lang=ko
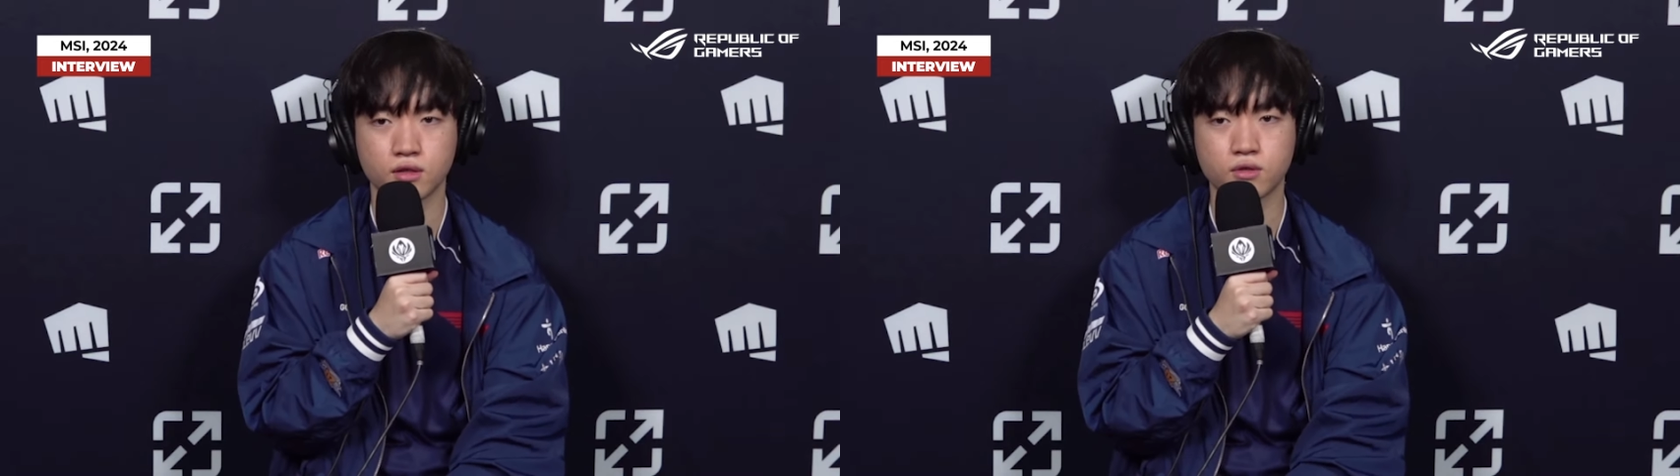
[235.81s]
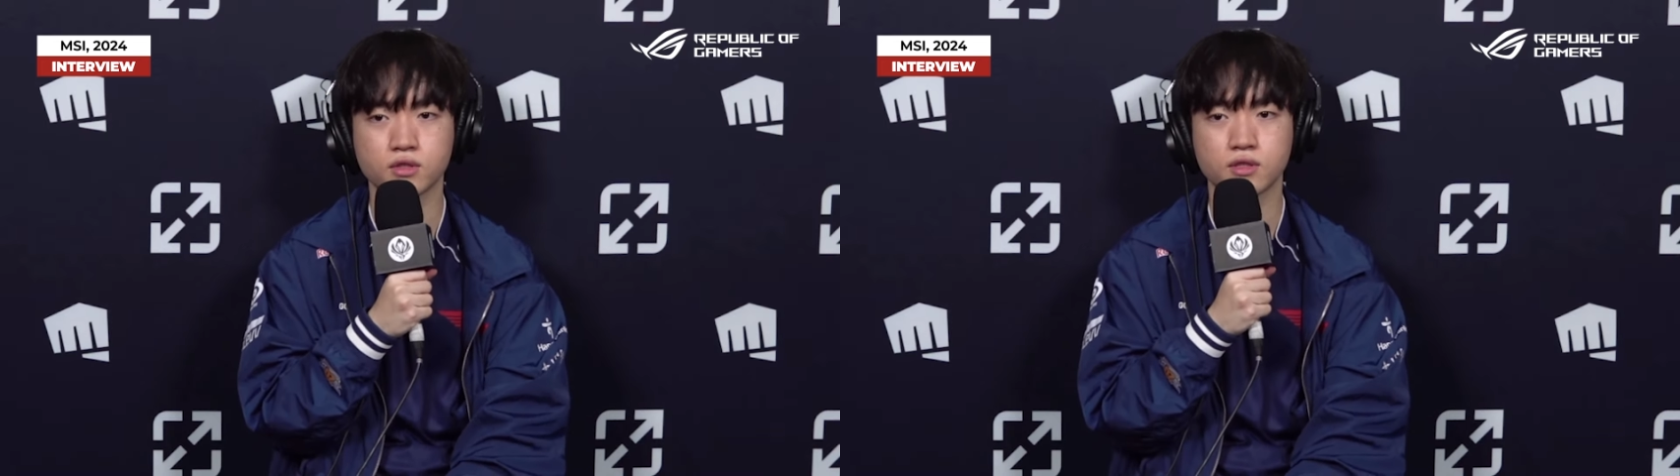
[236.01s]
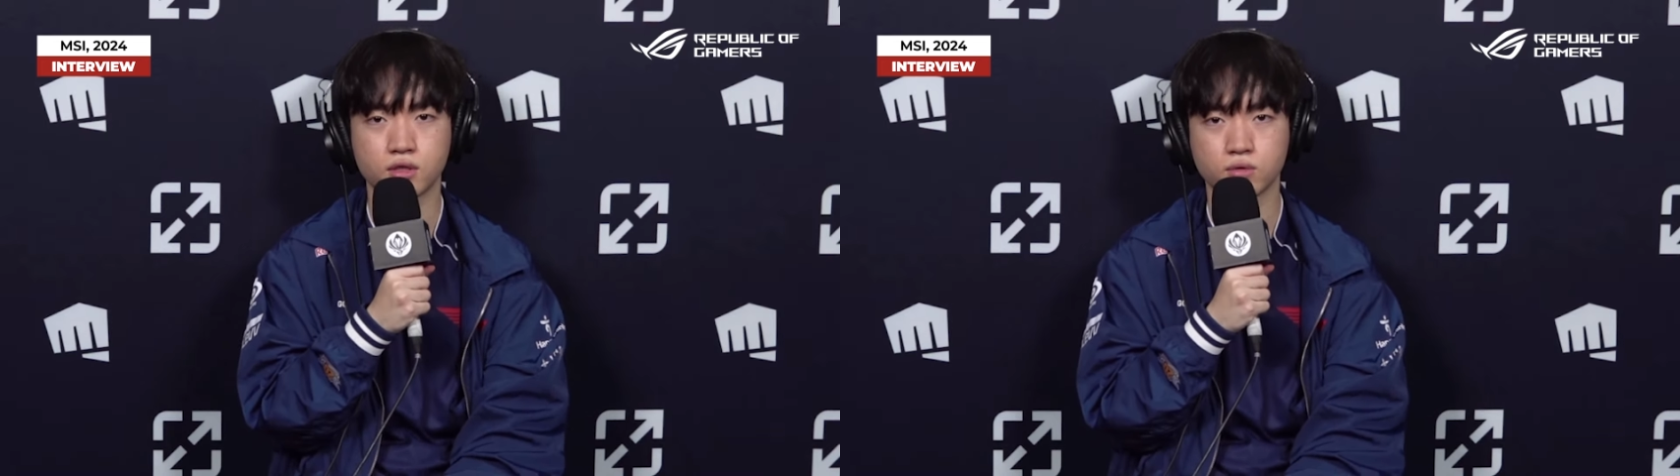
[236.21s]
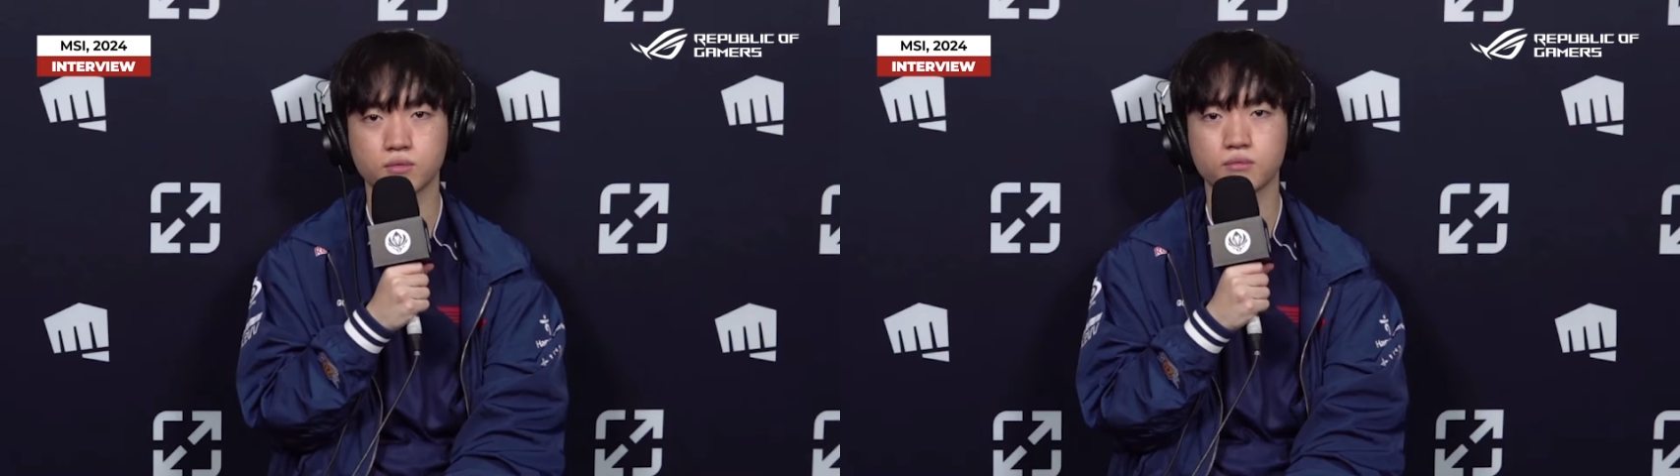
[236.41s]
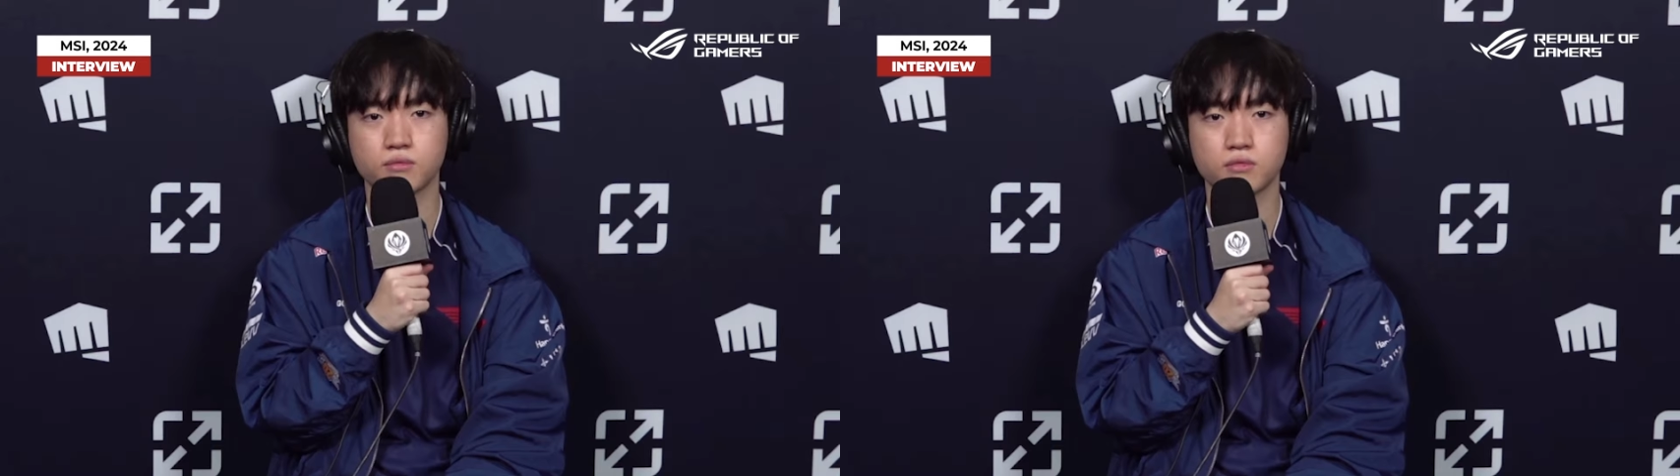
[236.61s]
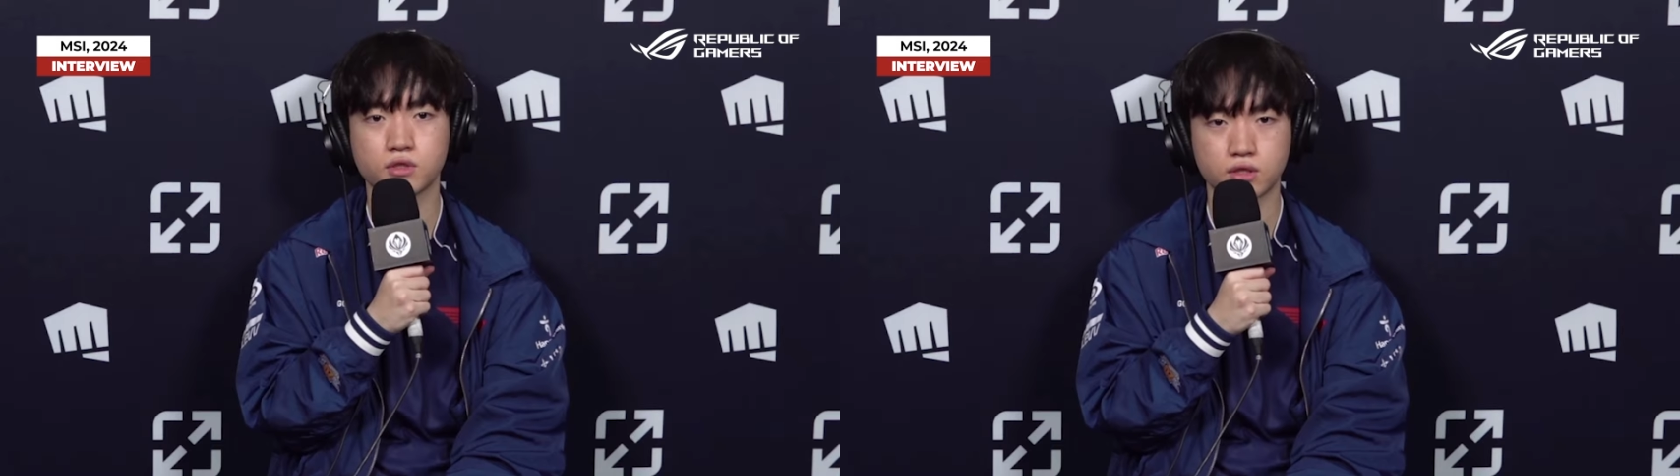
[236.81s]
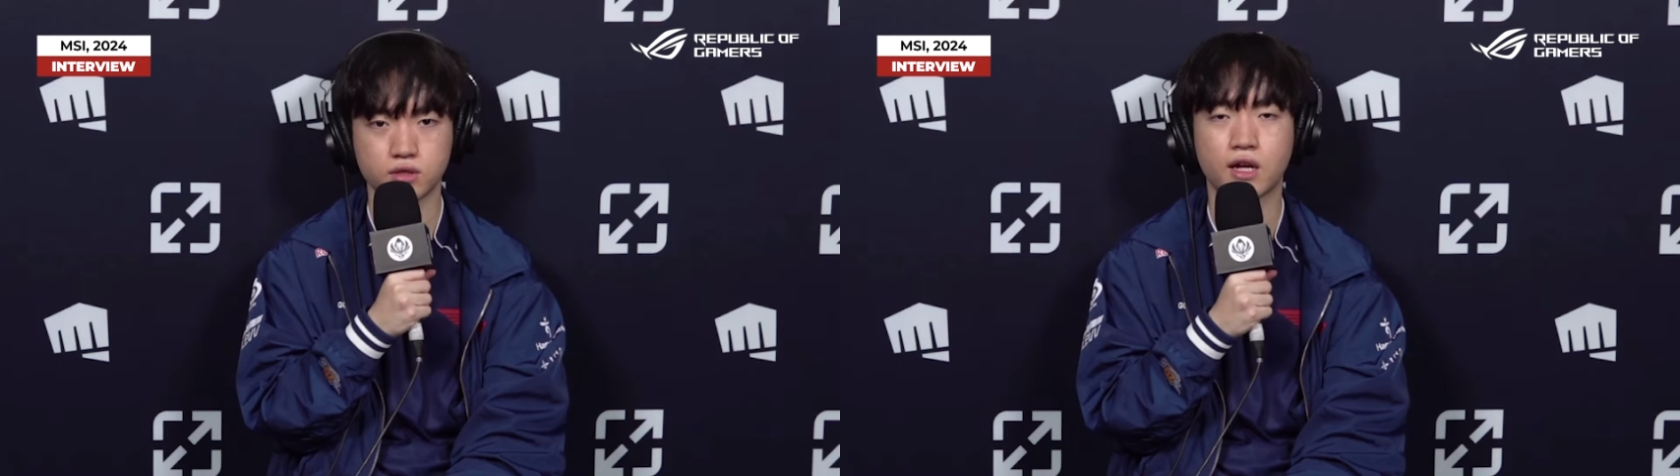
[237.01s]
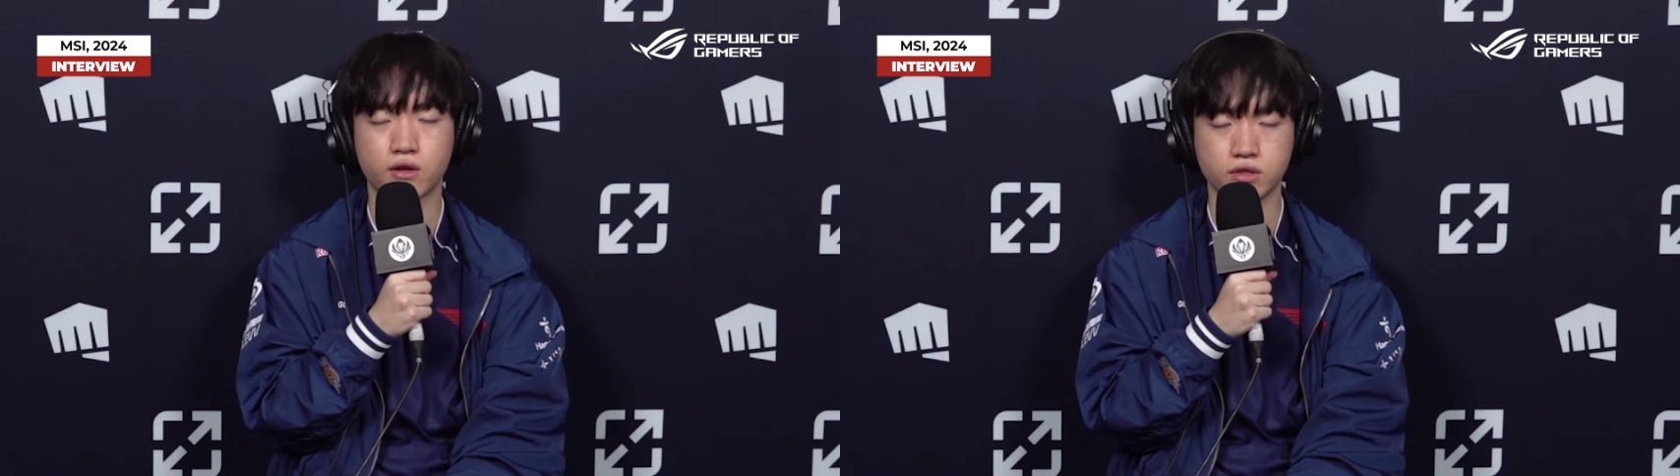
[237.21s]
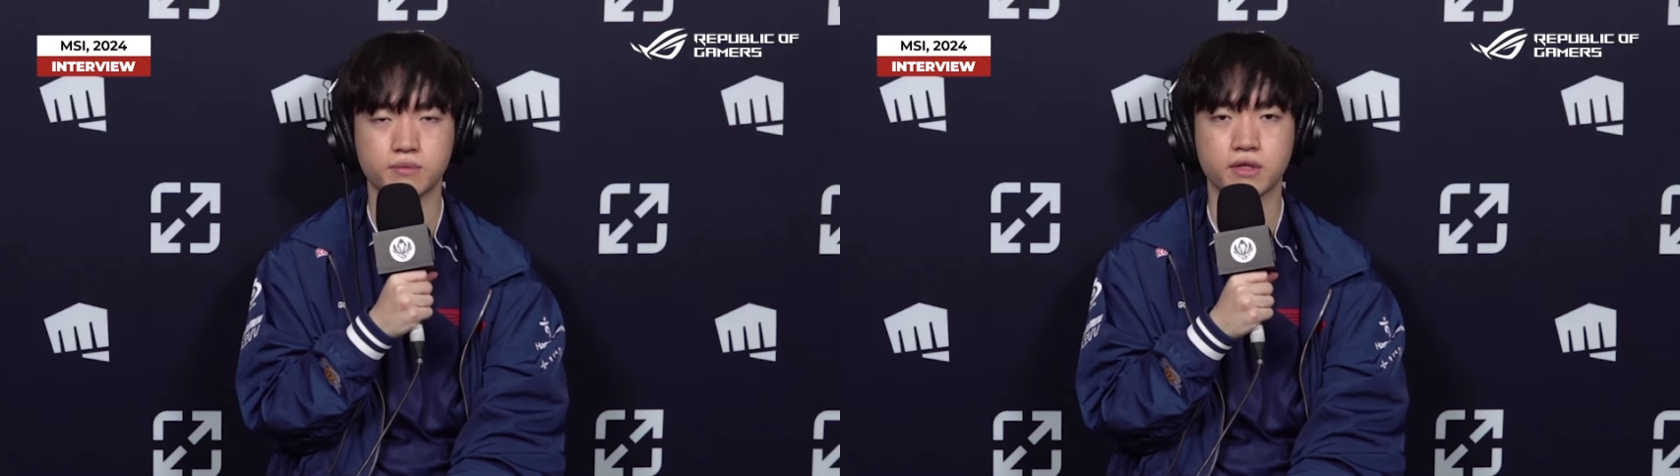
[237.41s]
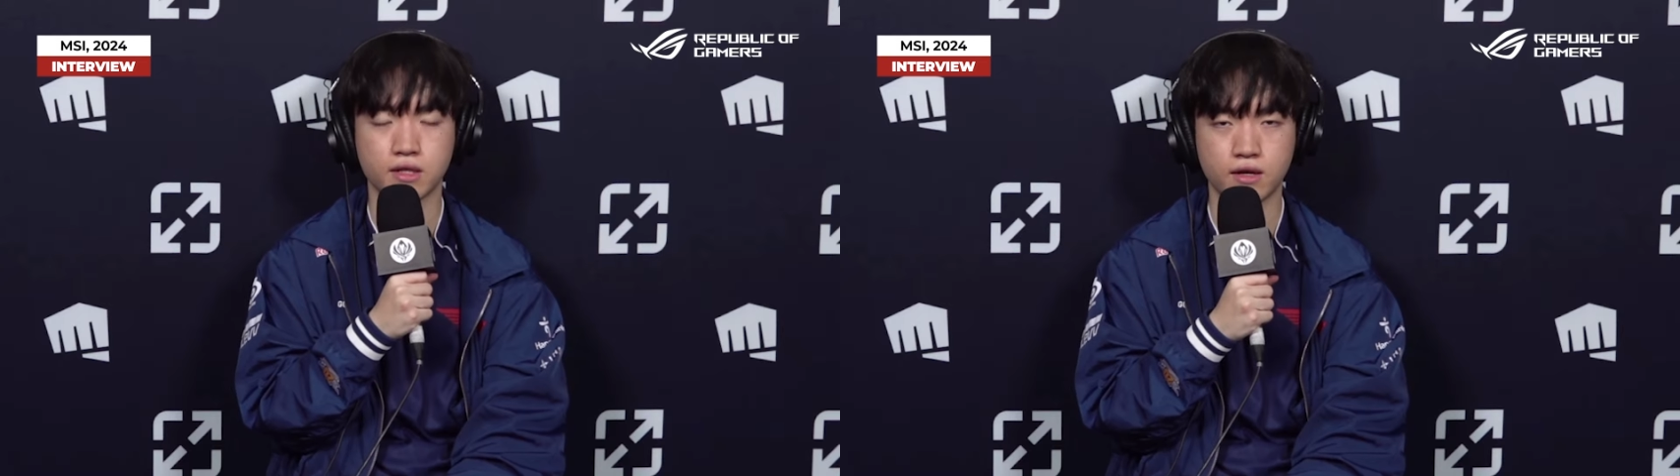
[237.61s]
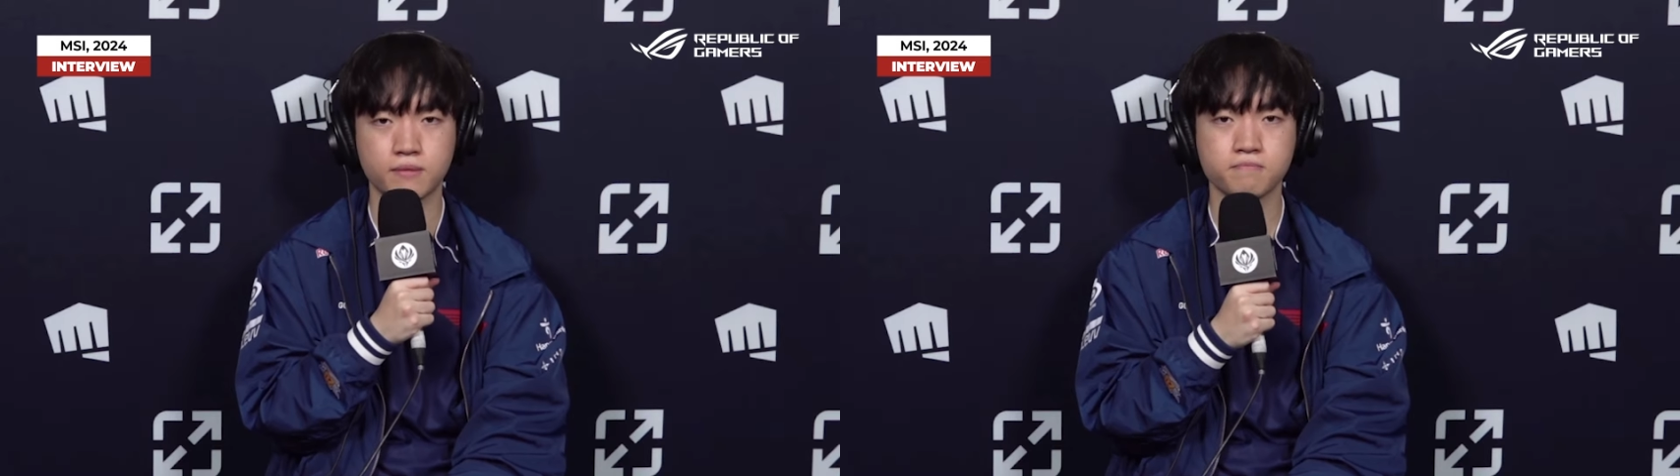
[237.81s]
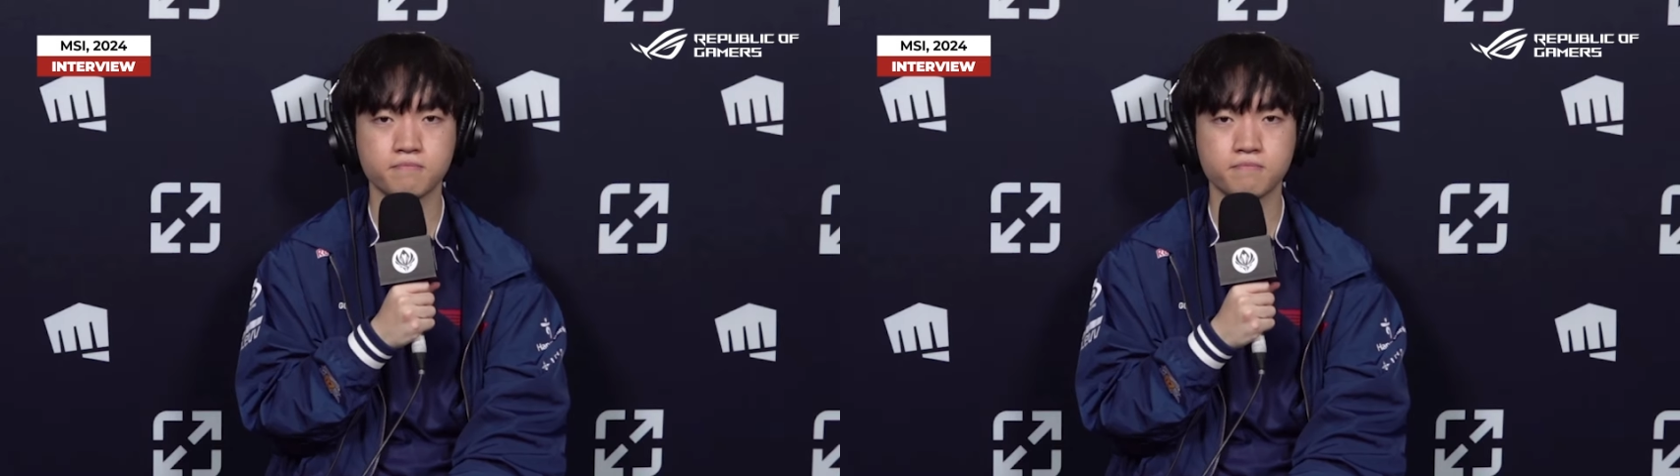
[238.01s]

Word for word: 것이라고 다할 것입니다.